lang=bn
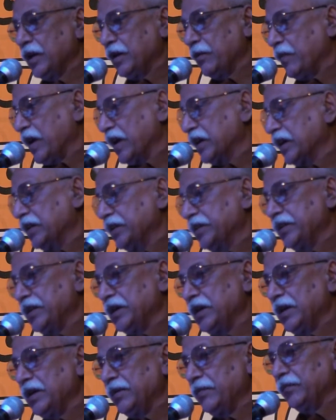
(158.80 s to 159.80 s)
এ বাঙালিরা
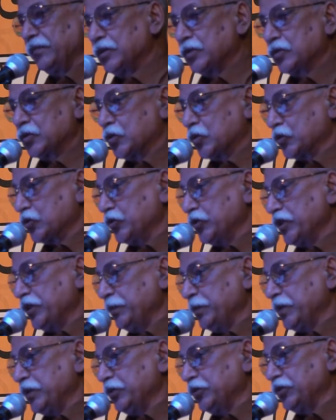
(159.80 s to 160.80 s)
শোষণের
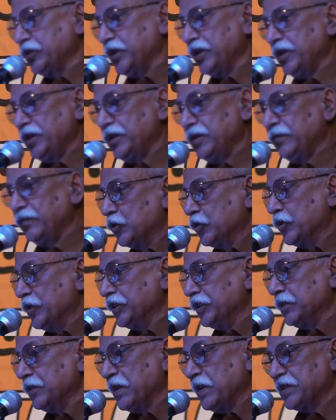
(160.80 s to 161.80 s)
বিরুদ্ধে
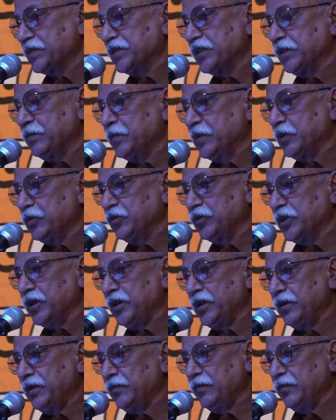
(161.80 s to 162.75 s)
দুর্নীতিবাজদের বিরুদ্ধে